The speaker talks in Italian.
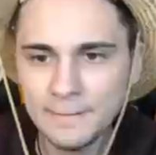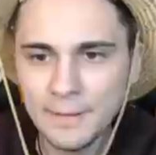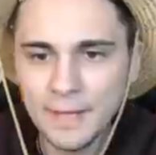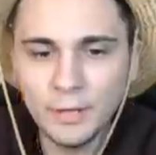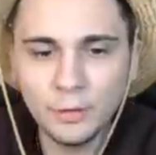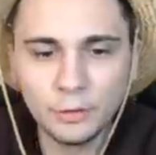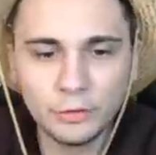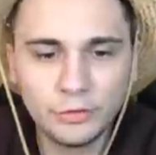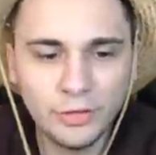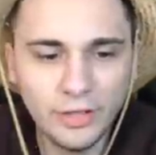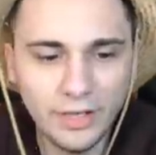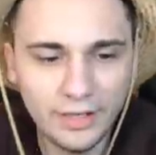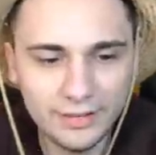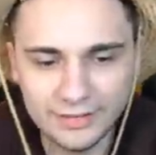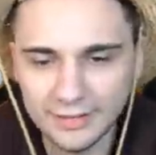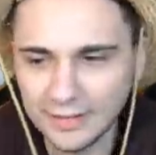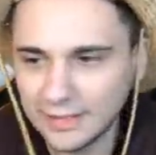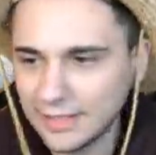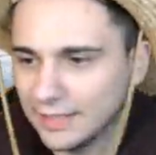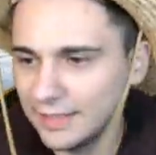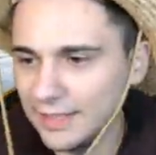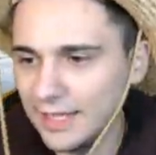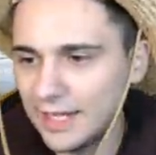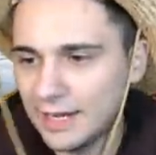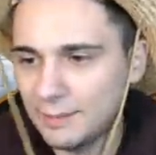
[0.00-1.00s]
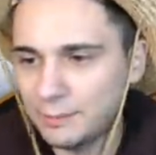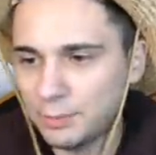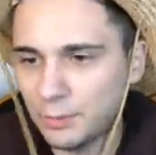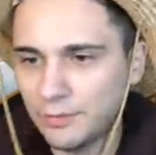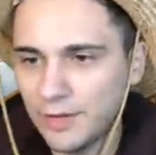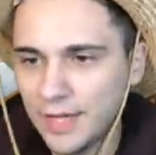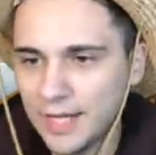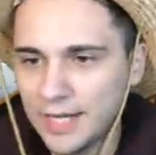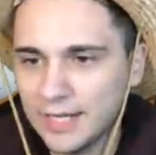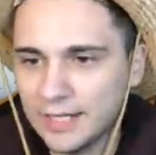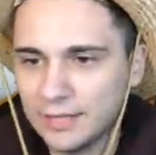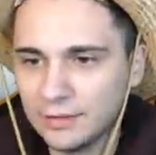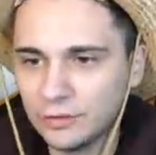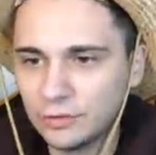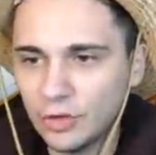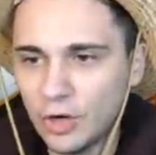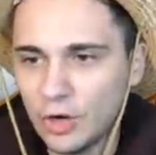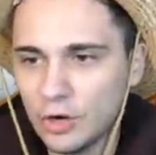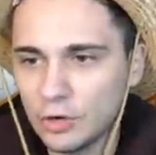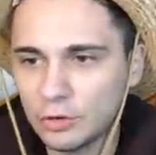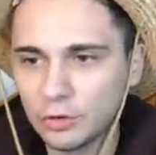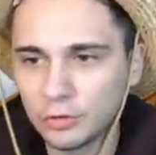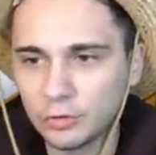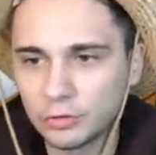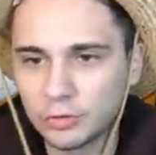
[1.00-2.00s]
Eh, non ci resta che andare a provare in
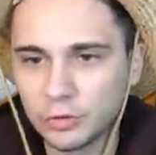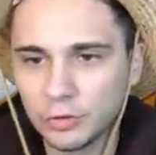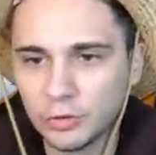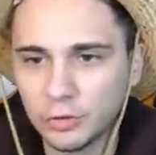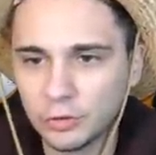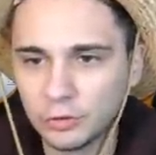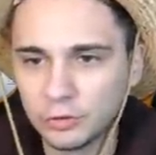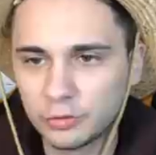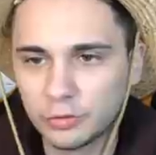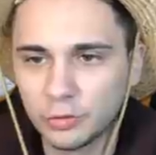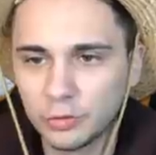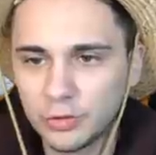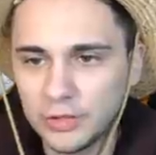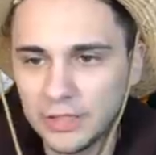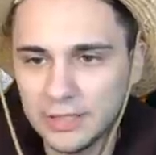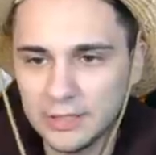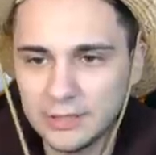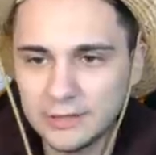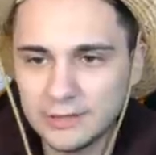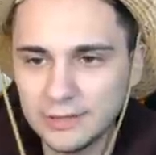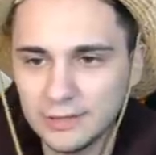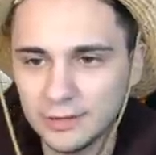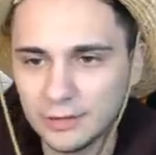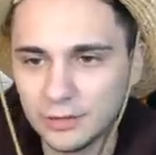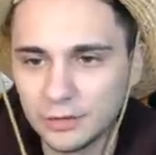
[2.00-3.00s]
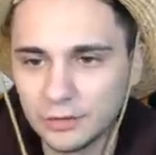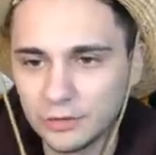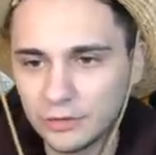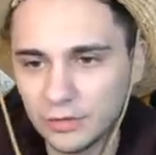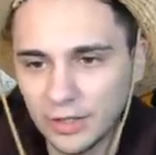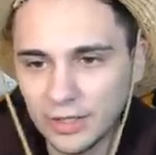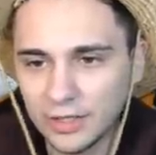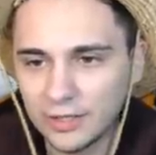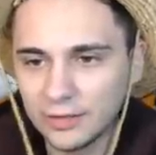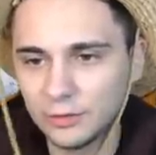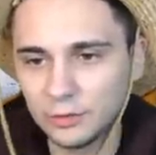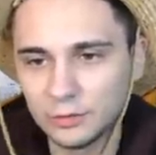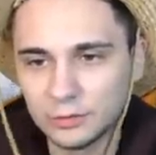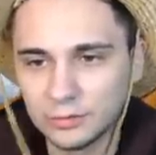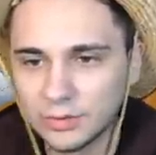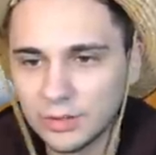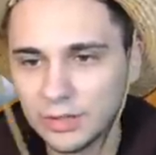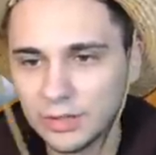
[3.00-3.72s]
gioco sto, sto tizio, cioè non,